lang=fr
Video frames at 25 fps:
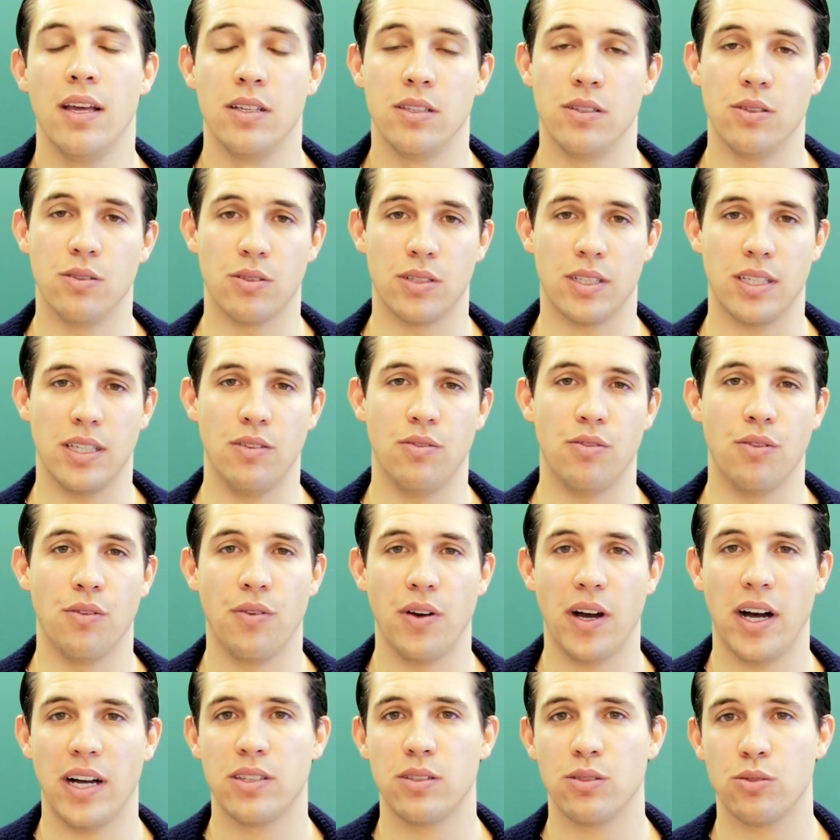Donc il faut
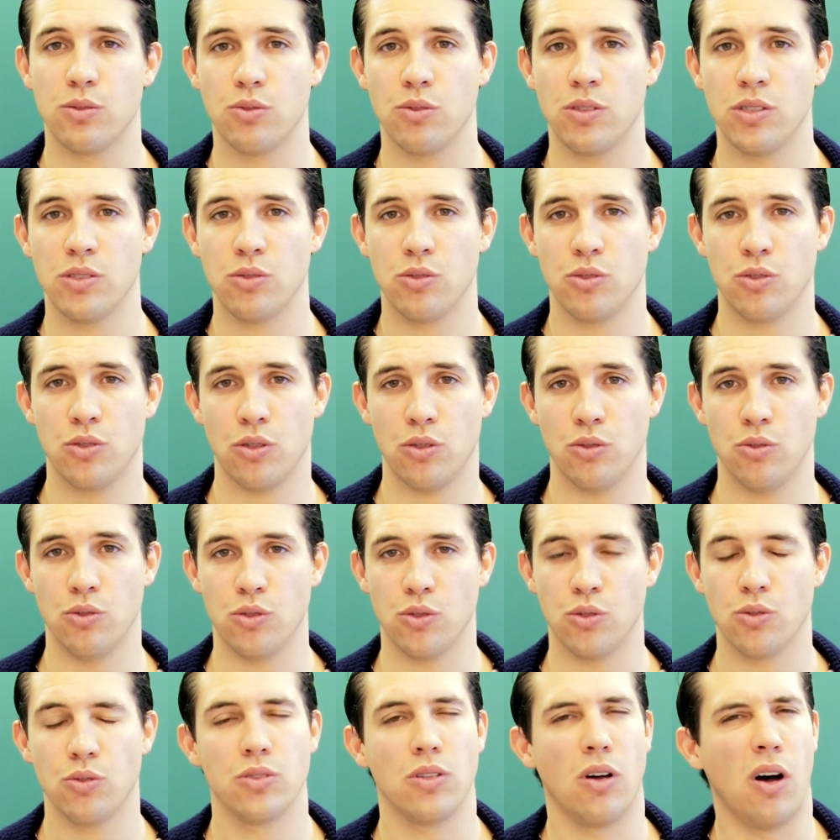faire attention à ce genre de
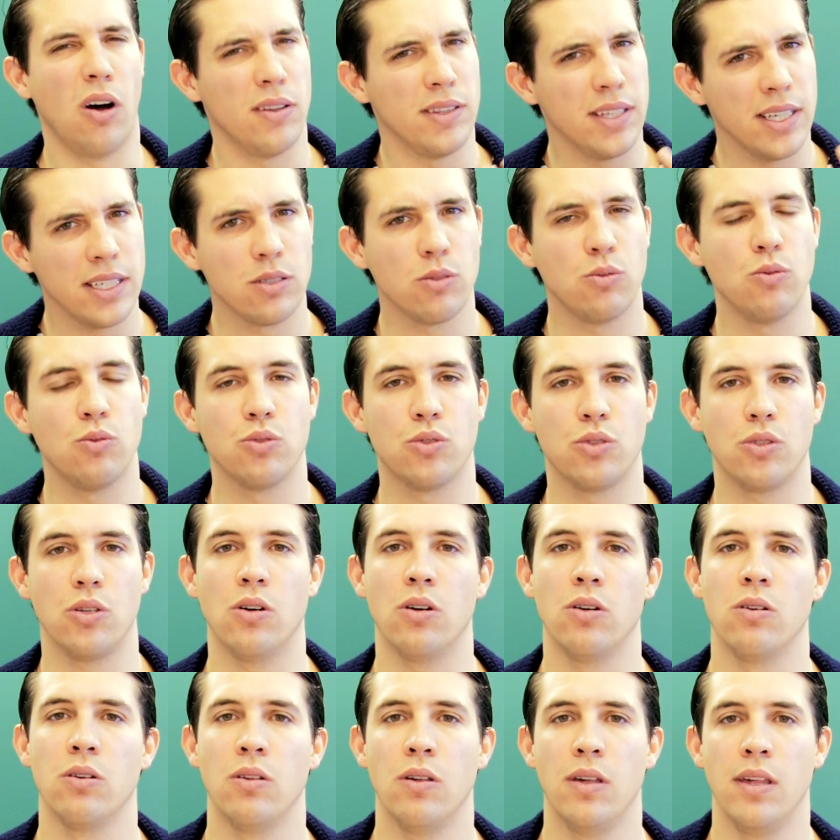choses, en être
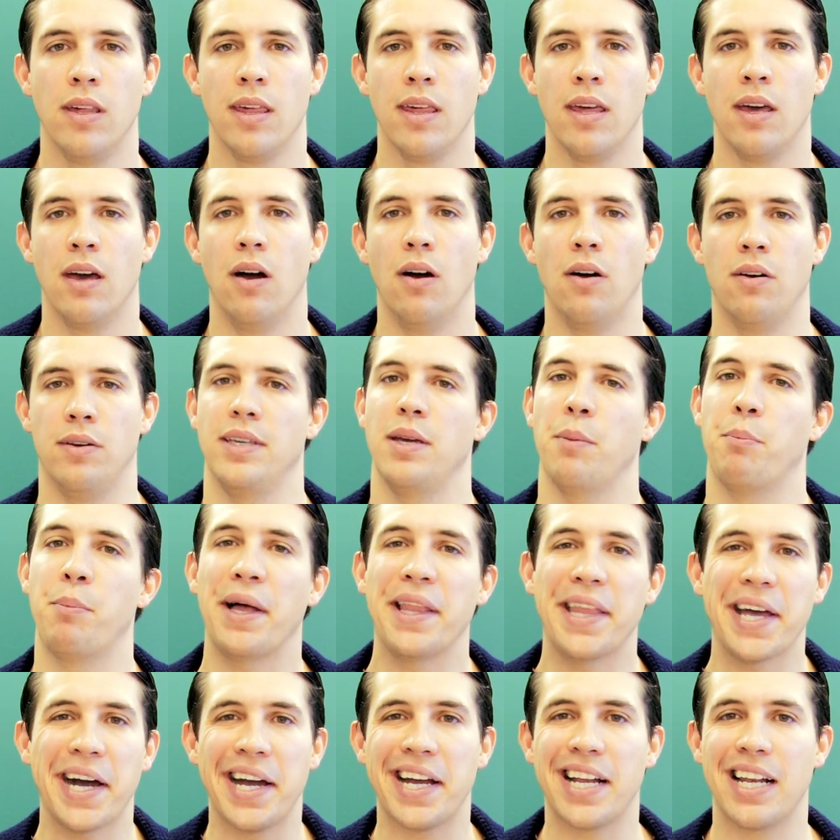conscient. Euh, il n'y a
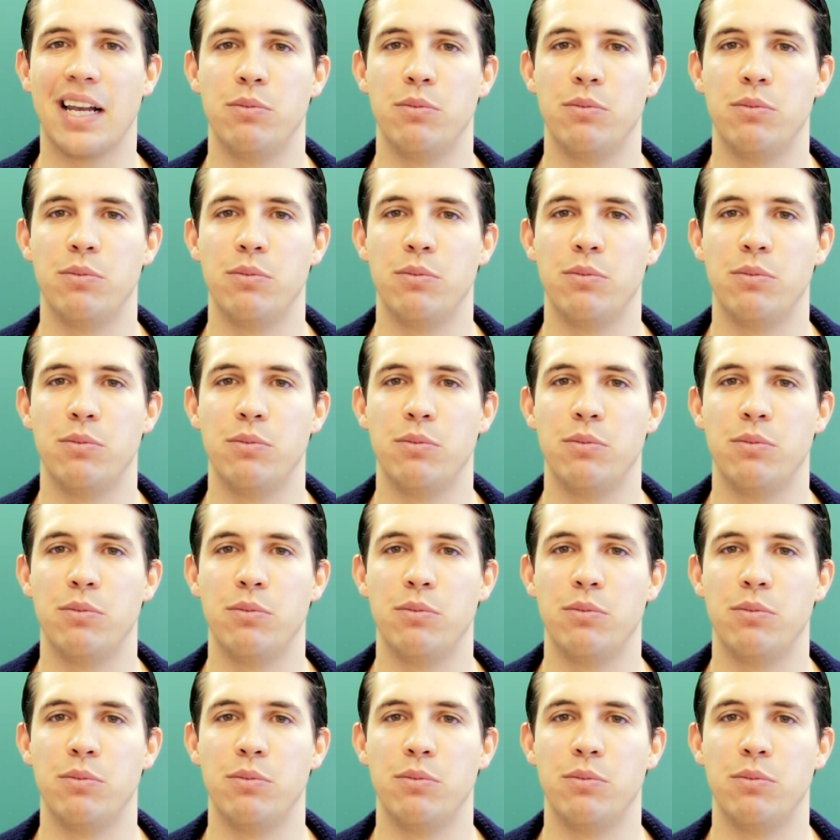pas de règle